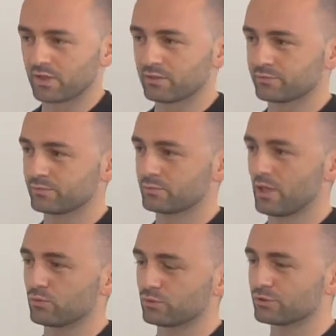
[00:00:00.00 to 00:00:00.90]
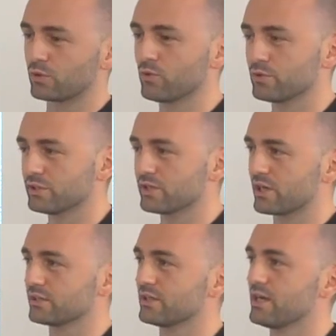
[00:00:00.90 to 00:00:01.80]
э, как устроены
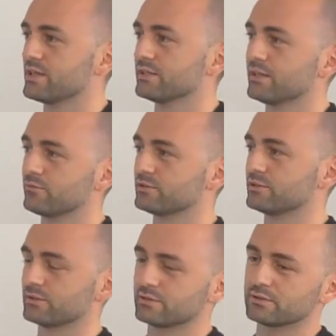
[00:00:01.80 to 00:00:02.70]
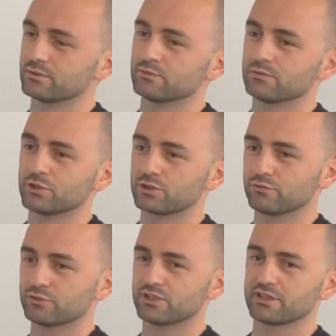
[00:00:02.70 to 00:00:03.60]
города, и я вот э,
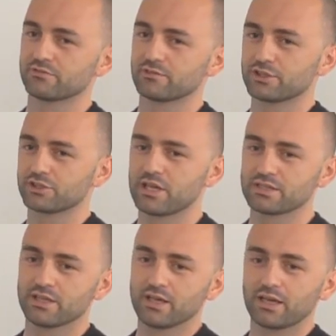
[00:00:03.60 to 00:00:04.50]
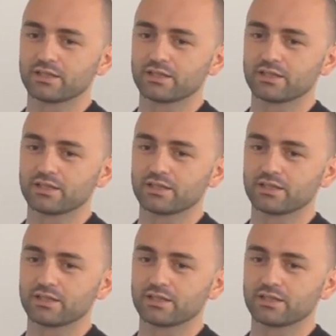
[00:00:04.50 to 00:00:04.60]
решил вот с этого начать.